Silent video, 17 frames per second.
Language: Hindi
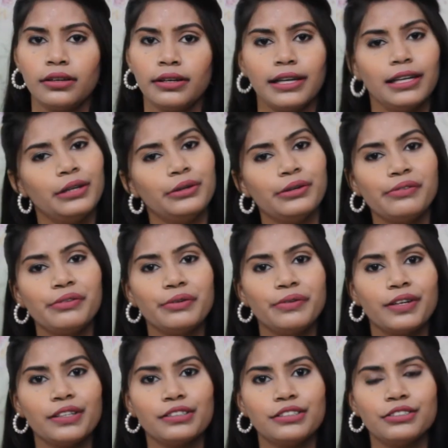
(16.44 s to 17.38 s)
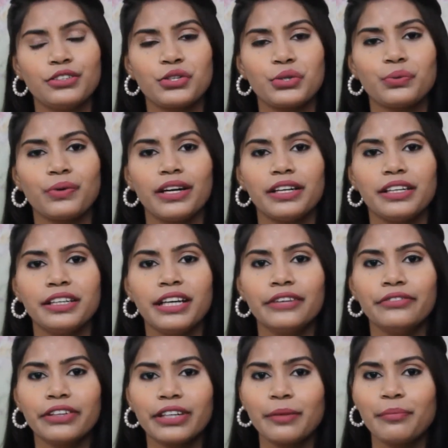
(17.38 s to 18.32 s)
हेलो एवरीवन दिस इज शिवानी
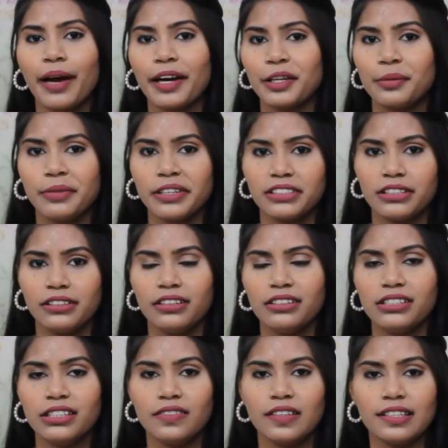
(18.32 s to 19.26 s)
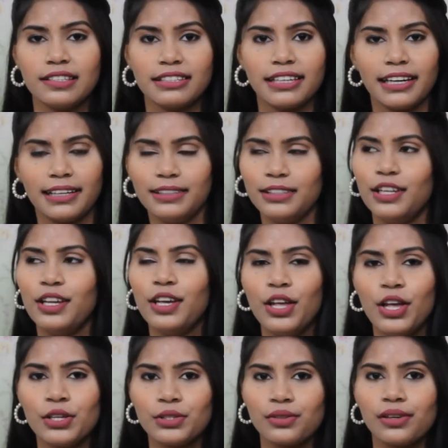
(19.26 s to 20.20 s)
एंड वेलकम बैक टू माय चैनल शिवी स्टाइल
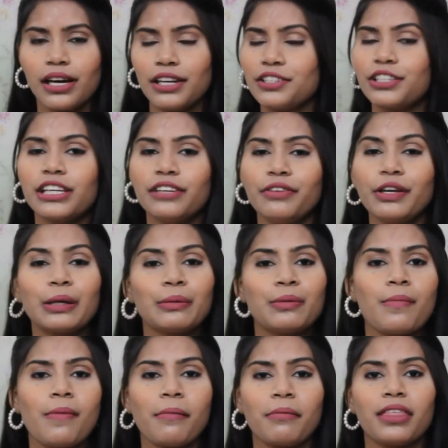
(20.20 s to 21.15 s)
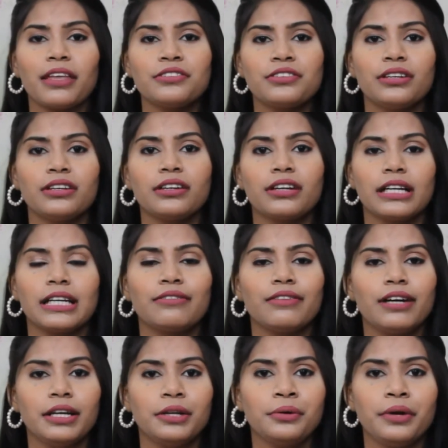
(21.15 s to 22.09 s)
सो आज के वीडियो में मैं आपके साथ शेयर करने
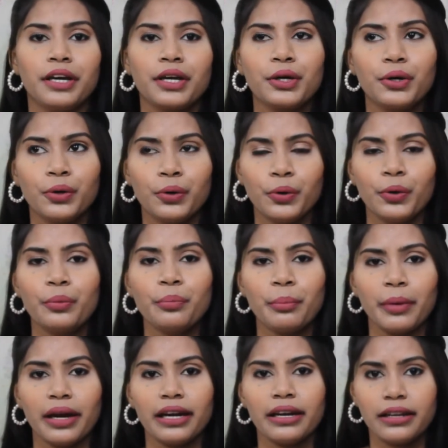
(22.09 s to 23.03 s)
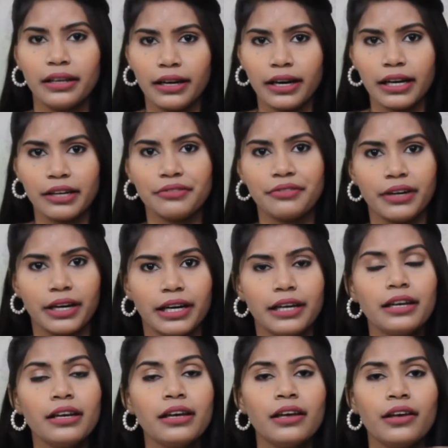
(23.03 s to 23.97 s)
वाली हूँ एक होम मेड डी आई
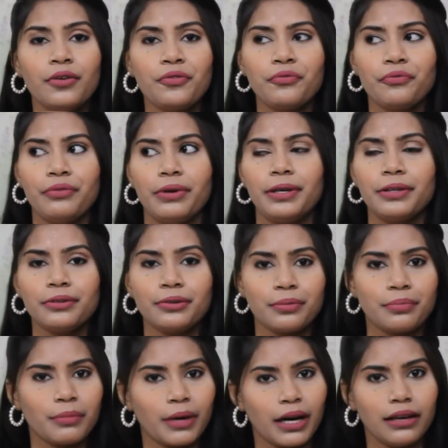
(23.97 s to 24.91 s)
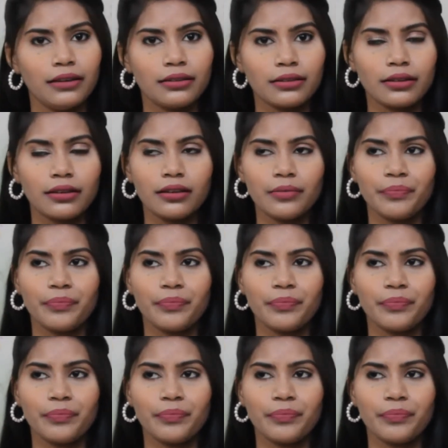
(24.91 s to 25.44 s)
वाई फेस मास्क